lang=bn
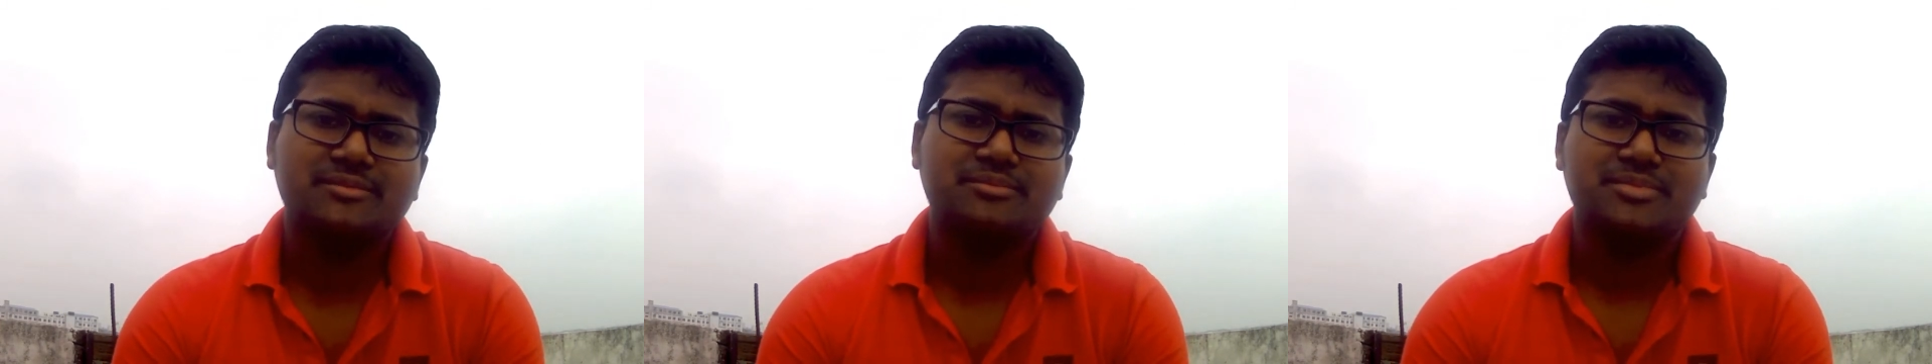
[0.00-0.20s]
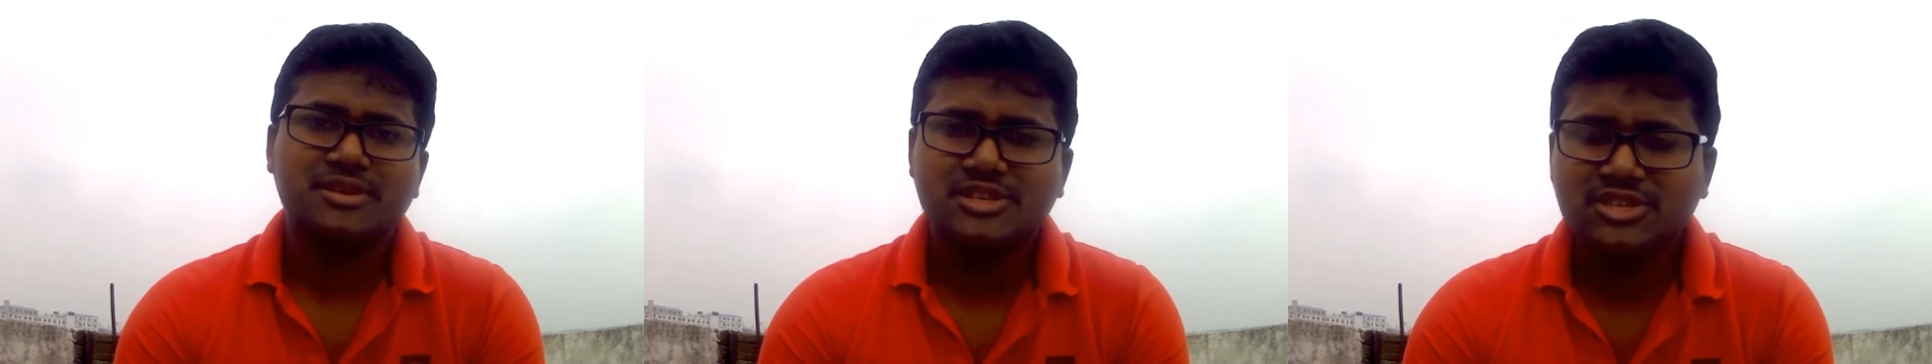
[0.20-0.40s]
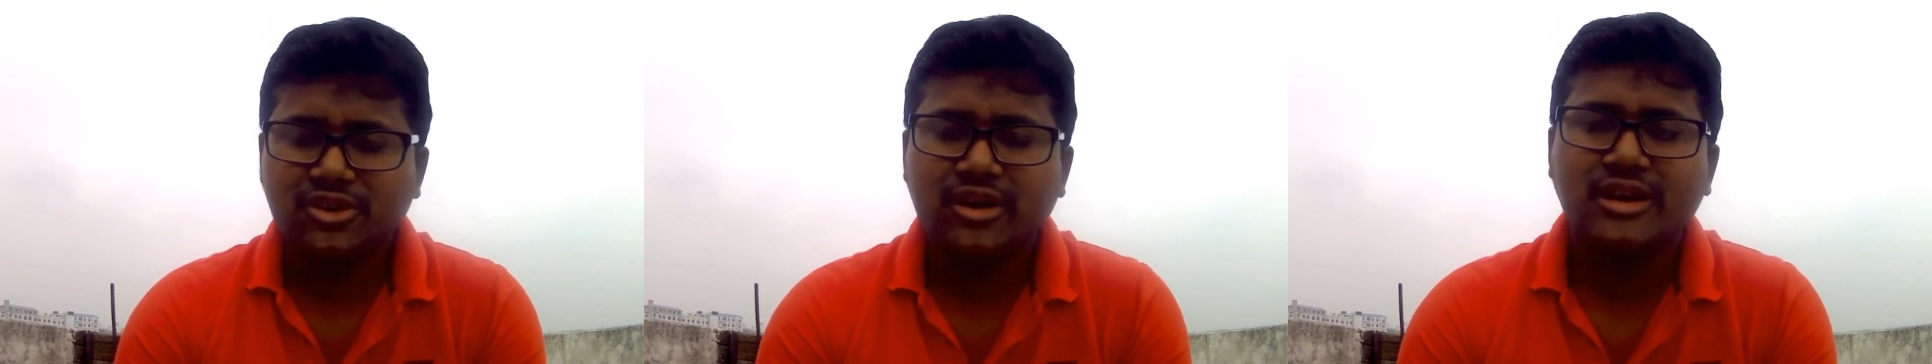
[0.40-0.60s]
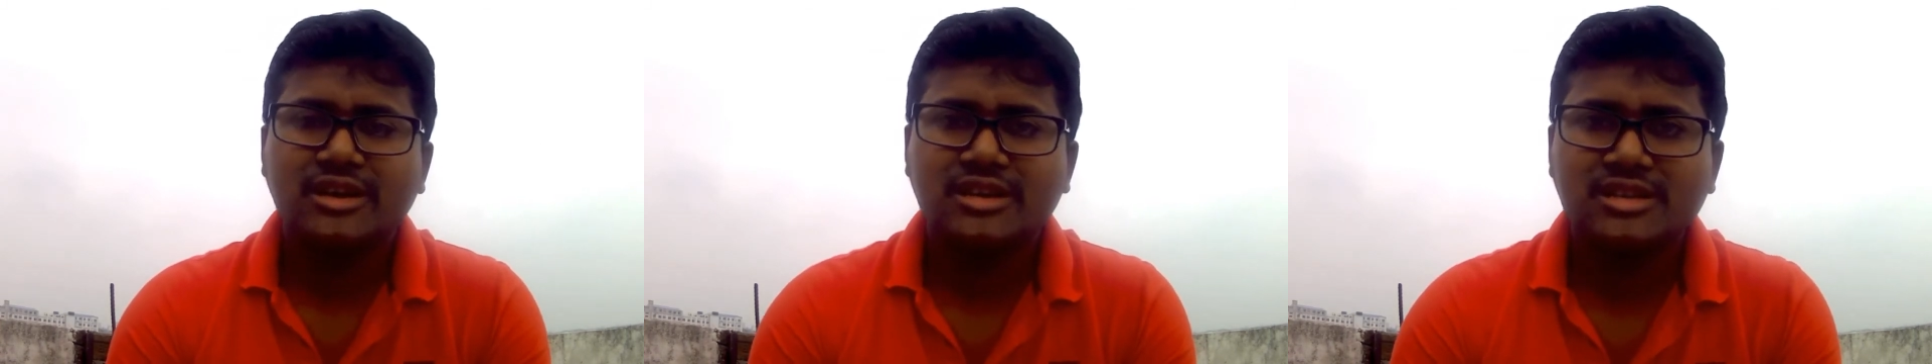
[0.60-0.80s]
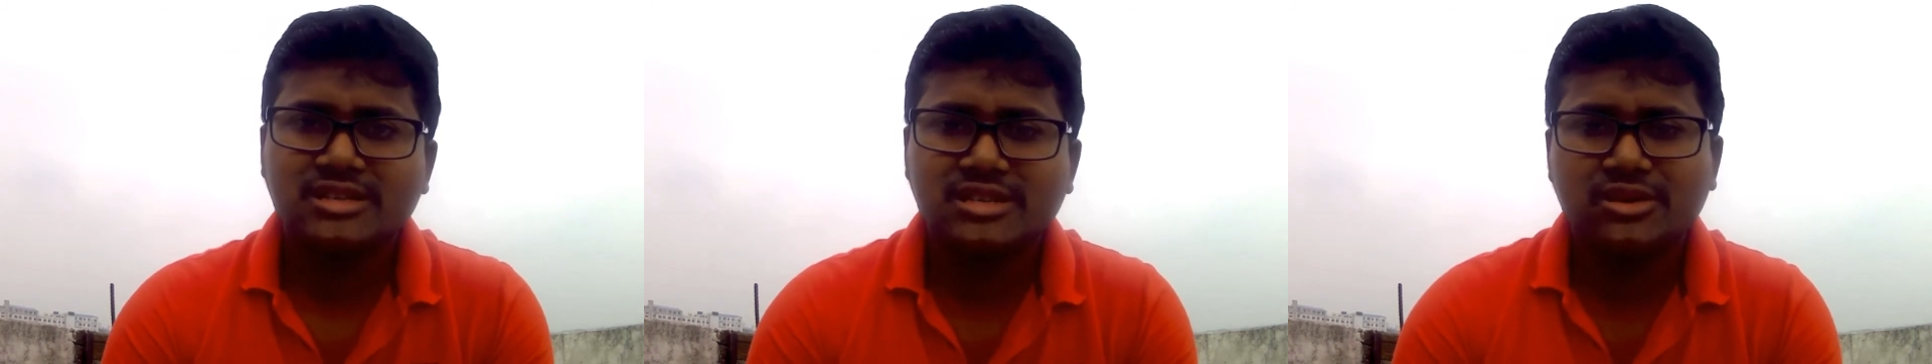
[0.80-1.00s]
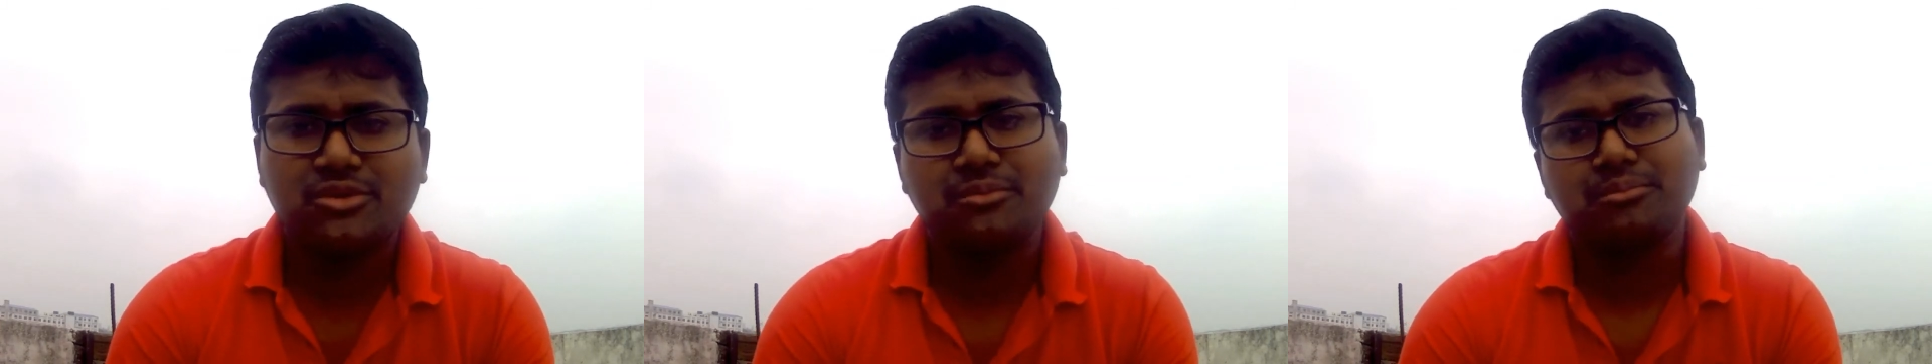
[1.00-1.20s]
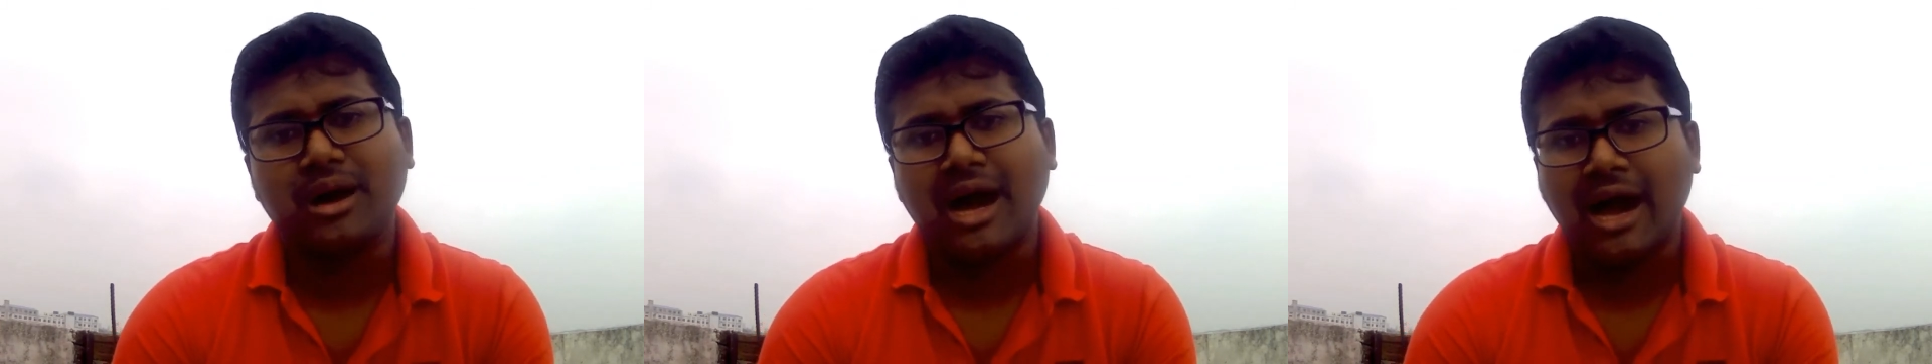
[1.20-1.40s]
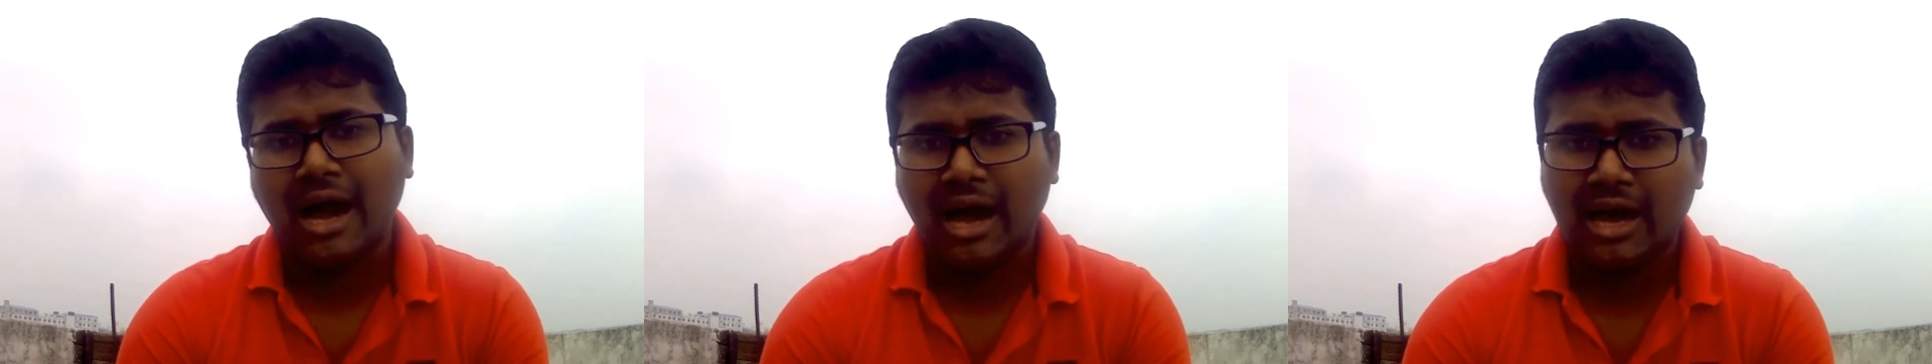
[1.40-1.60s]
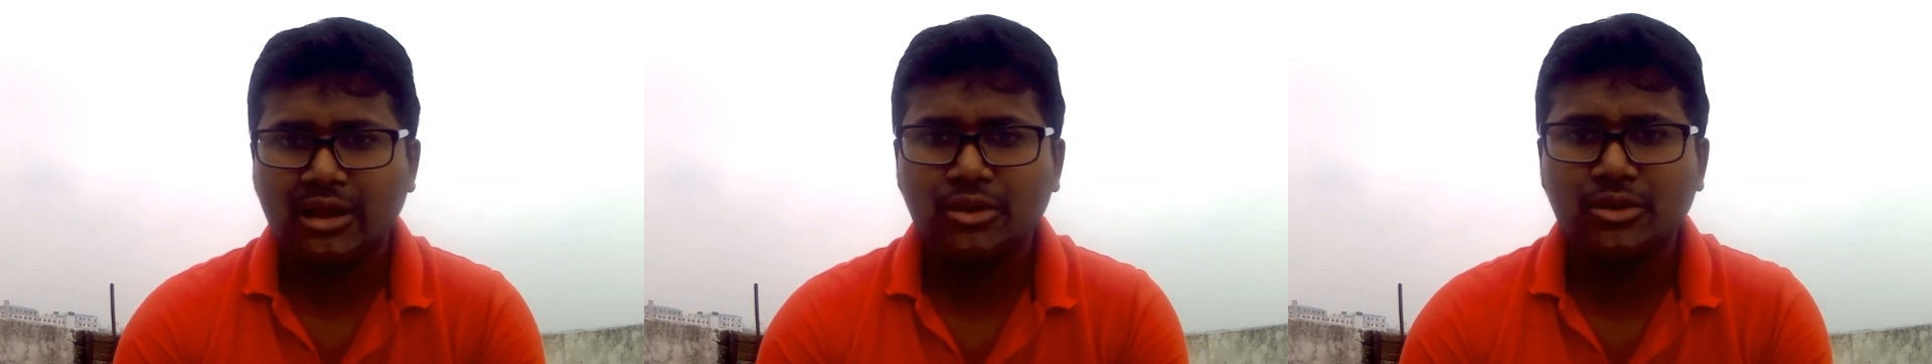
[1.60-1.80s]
বিষয়ে সে খুব ভালো